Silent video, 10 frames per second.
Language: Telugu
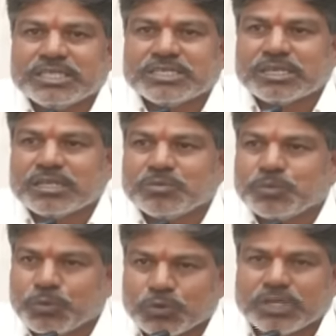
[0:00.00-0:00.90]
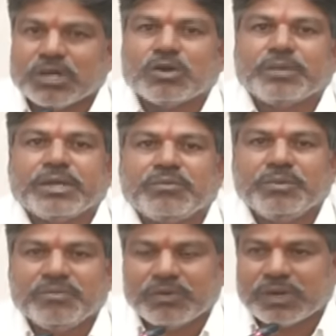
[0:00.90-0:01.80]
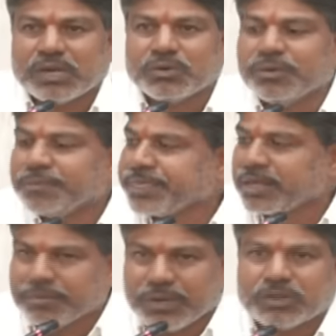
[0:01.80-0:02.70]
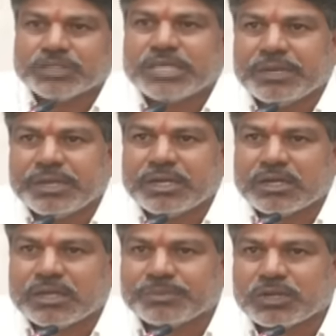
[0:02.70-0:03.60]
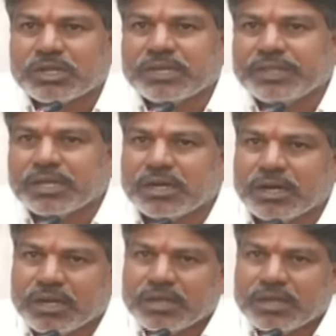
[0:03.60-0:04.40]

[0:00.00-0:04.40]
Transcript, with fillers: చేసినది పూర్తిగా కూడా మీకు వివరాలు మా యొక్క చైర్మన్ గారు చెప్తారు అదేవిధంగా